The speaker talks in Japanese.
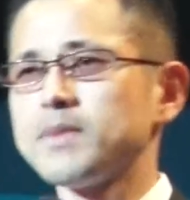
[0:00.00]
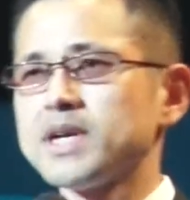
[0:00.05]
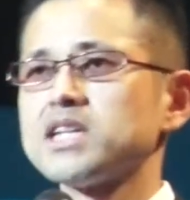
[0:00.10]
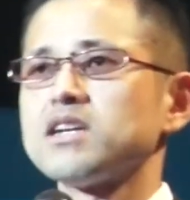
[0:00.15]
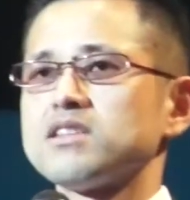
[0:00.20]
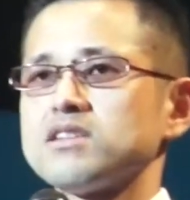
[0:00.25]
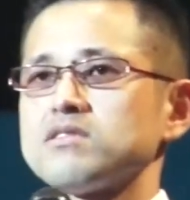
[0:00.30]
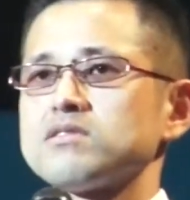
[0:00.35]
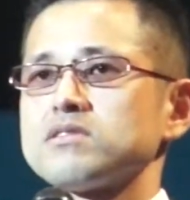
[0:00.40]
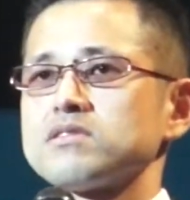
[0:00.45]
たま
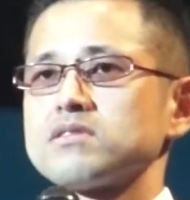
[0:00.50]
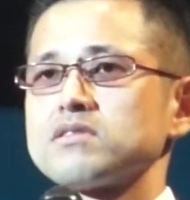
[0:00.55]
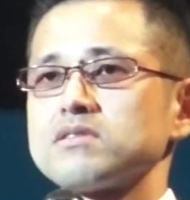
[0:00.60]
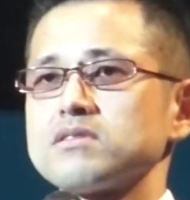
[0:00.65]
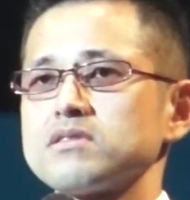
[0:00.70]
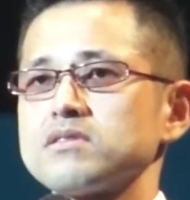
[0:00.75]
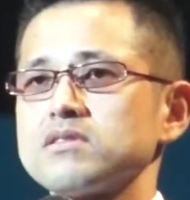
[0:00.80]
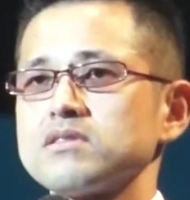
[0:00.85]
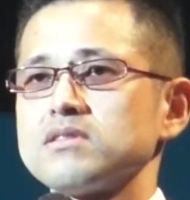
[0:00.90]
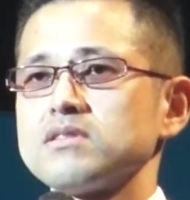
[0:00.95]
なんです
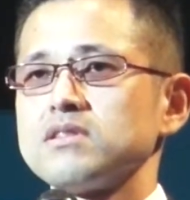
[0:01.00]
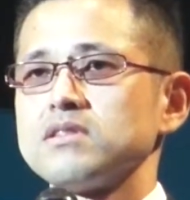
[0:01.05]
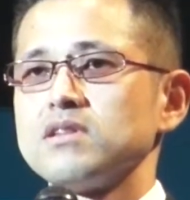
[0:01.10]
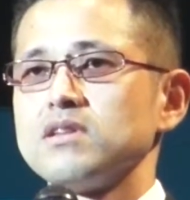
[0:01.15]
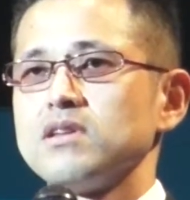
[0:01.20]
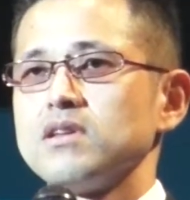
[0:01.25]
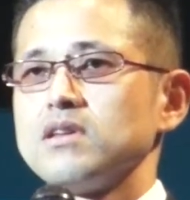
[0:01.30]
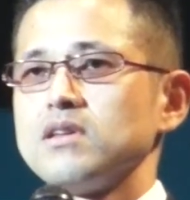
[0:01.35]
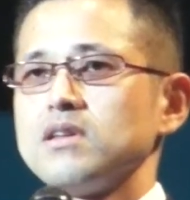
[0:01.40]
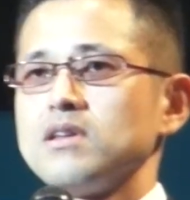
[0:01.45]

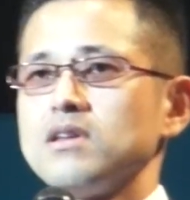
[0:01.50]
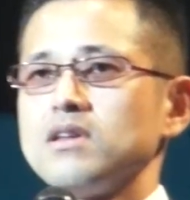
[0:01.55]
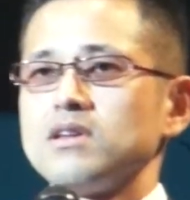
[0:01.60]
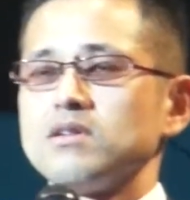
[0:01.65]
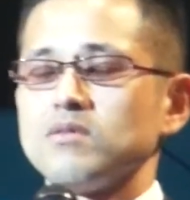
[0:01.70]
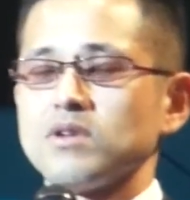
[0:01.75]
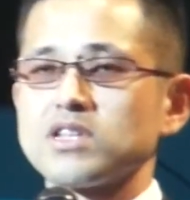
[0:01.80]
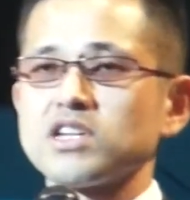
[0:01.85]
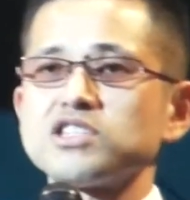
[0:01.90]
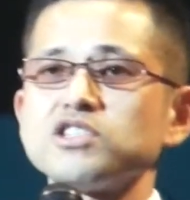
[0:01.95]

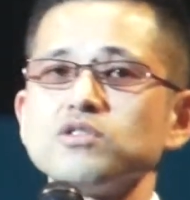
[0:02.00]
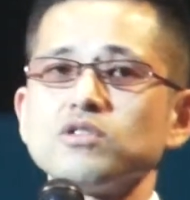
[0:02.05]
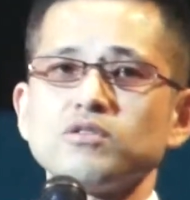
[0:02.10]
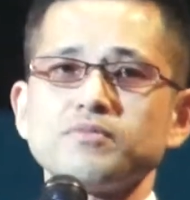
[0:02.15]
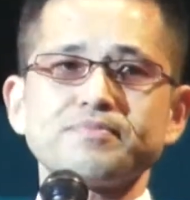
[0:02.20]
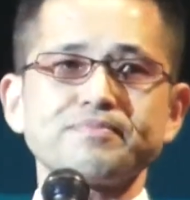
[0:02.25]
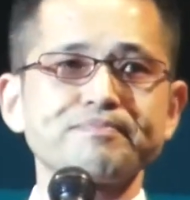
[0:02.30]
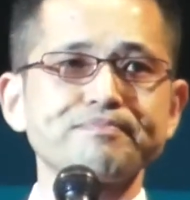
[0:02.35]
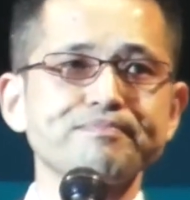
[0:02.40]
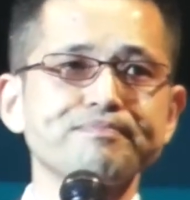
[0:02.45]
私の